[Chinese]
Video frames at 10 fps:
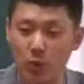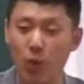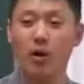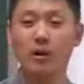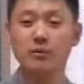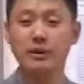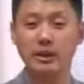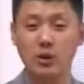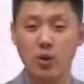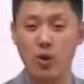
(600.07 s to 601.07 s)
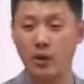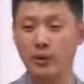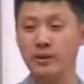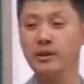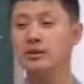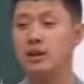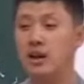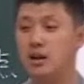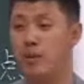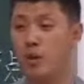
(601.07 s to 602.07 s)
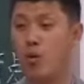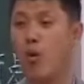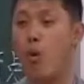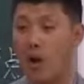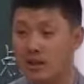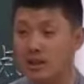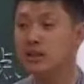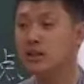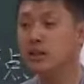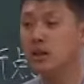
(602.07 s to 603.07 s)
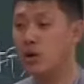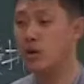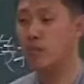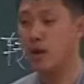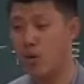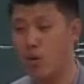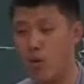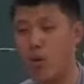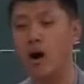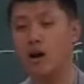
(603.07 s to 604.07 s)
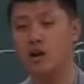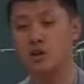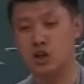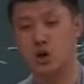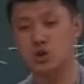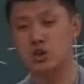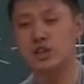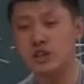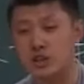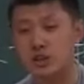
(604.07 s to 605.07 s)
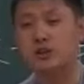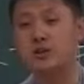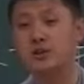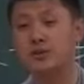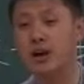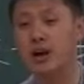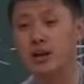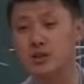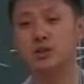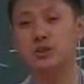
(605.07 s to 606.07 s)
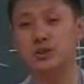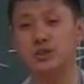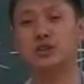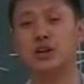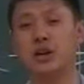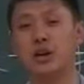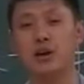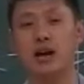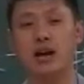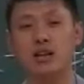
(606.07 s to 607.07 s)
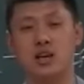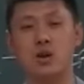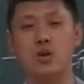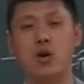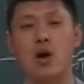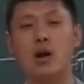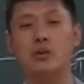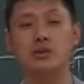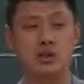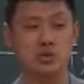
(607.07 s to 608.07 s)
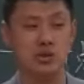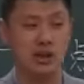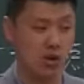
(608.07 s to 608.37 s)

国啊，由华盛顿担任美国皇帝或者美国国王乔治一世。是吧，乔治一世，是吧？结果华盛顿将军给他